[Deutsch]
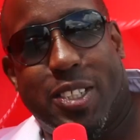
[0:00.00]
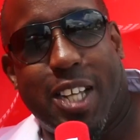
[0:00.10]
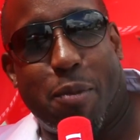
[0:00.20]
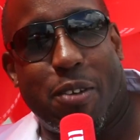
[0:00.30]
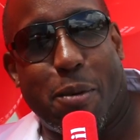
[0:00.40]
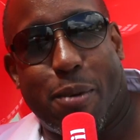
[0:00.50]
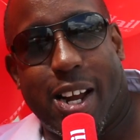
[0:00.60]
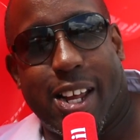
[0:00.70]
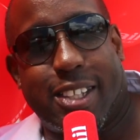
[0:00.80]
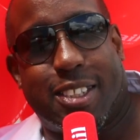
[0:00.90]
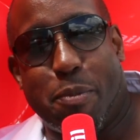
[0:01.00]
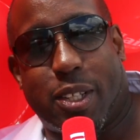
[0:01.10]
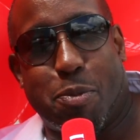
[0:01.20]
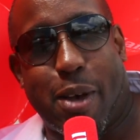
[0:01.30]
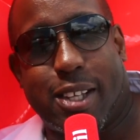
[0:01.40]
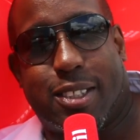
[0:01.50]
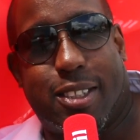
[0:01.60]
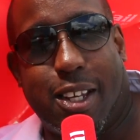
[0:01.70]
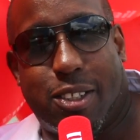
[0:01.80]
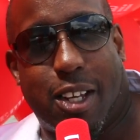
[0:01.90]
what's up everybody? It's the Mixmaster
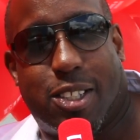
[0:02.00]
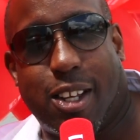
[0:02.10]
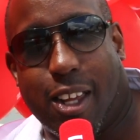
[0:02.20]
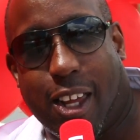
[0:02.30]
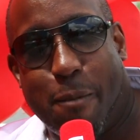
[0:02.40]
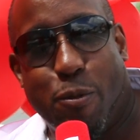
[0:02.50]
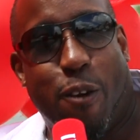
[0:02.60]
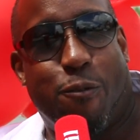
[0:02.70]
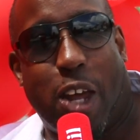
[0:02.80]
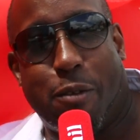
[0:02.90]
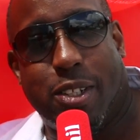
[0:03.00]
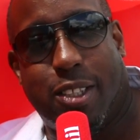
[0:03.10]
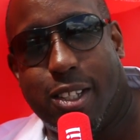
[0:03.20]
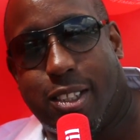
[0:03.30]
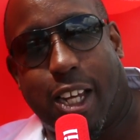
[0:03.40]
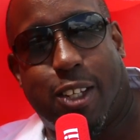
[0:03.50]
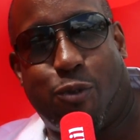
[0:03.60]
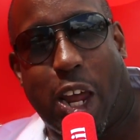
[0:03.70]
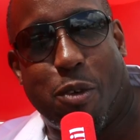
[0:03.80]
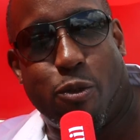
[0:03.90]
DJ Chili E, your favorite DJ's
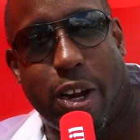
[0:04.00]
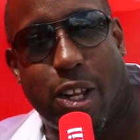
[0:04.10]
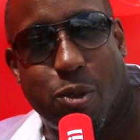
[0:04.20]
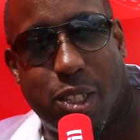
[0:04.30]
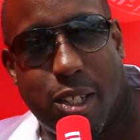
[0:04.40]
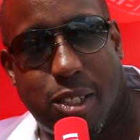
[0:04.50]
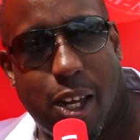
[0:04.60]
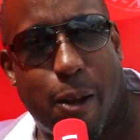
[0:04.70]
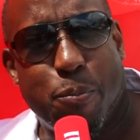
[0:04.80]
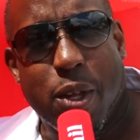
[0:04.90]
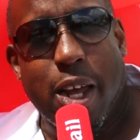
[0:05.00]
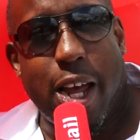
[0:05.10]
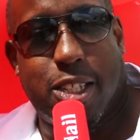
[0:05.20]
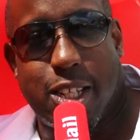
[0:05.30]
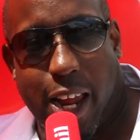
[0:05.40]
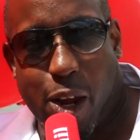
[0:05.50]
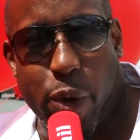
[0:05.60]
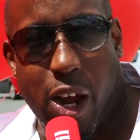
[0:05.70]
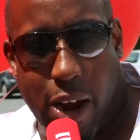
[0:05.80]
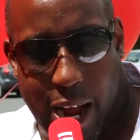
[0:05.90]
favorite radio DJ. And today
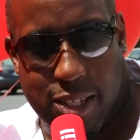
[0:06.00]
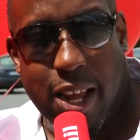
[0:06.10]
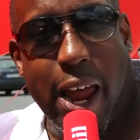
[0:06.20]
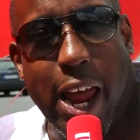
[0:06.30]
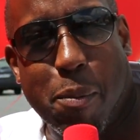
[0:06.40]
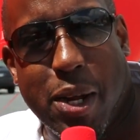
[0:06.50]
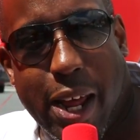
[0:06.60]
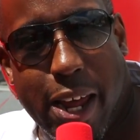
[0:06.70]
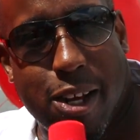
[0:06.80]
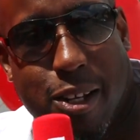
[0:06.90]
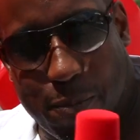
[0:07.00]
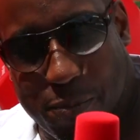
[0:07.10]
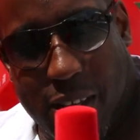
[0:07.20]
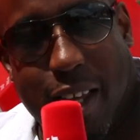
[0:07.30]
we are at Eminel